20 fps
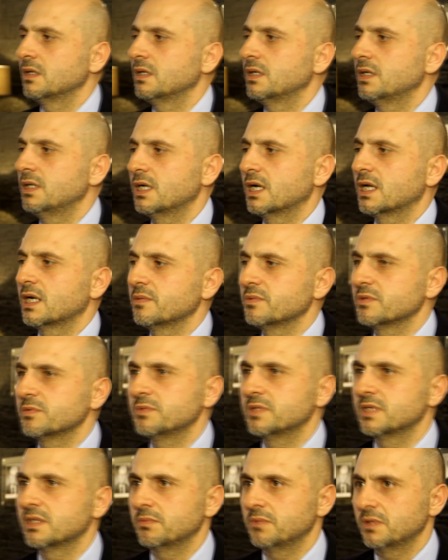idaremiz
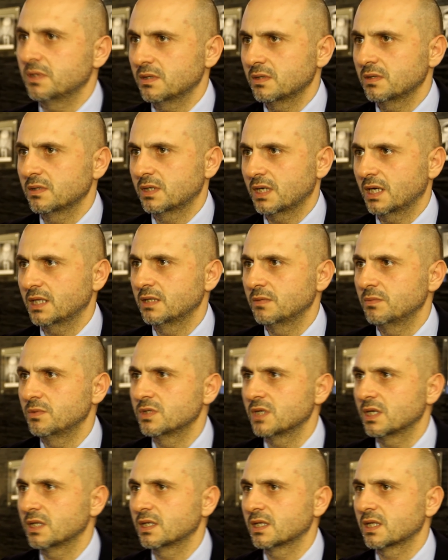bize bir
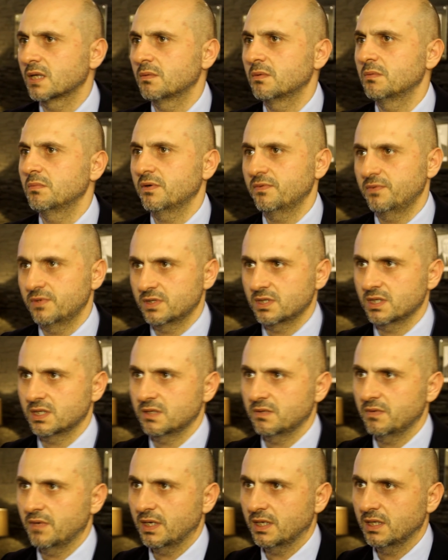kendimizi anlatabilme
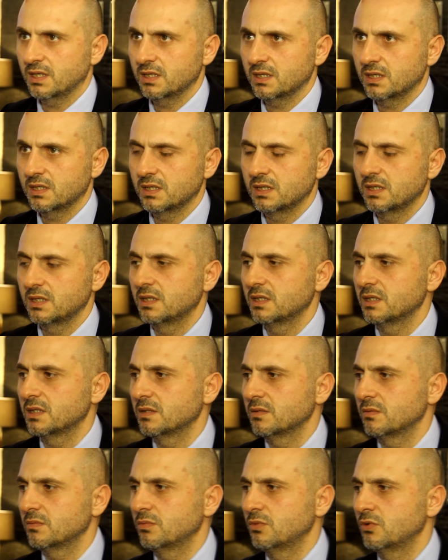fırsatı verdi.
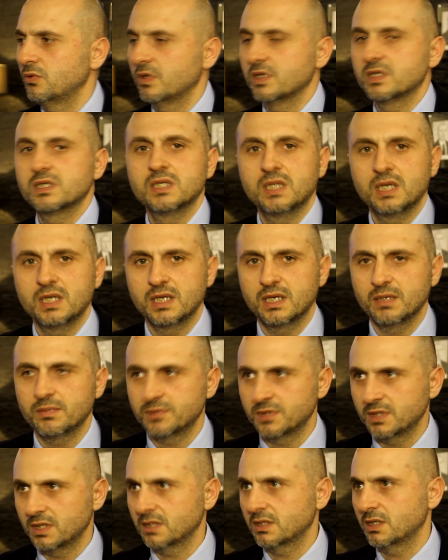Bu vesileyle
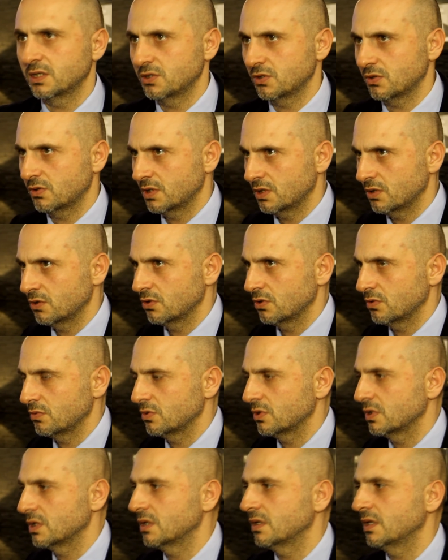hepsine teşekkür ediyorum
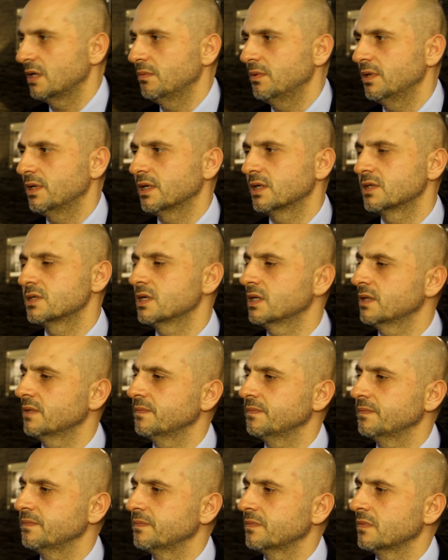burada emeği geçen.
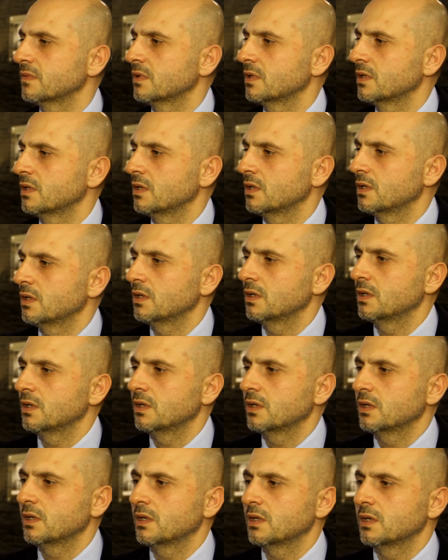
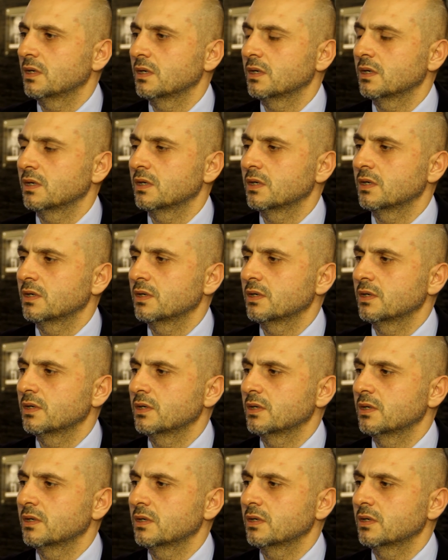Ee,
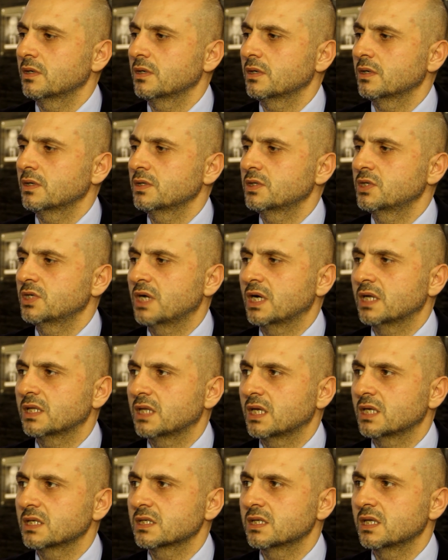çıkan
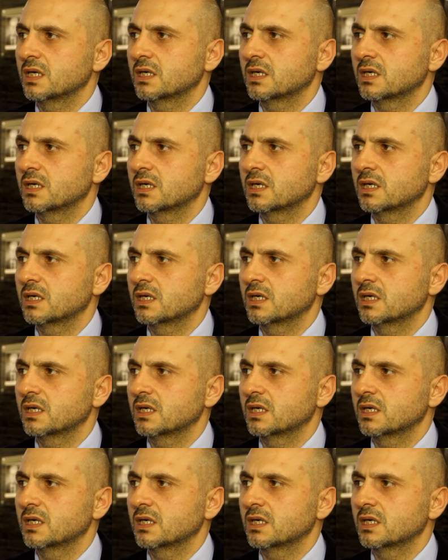taslağa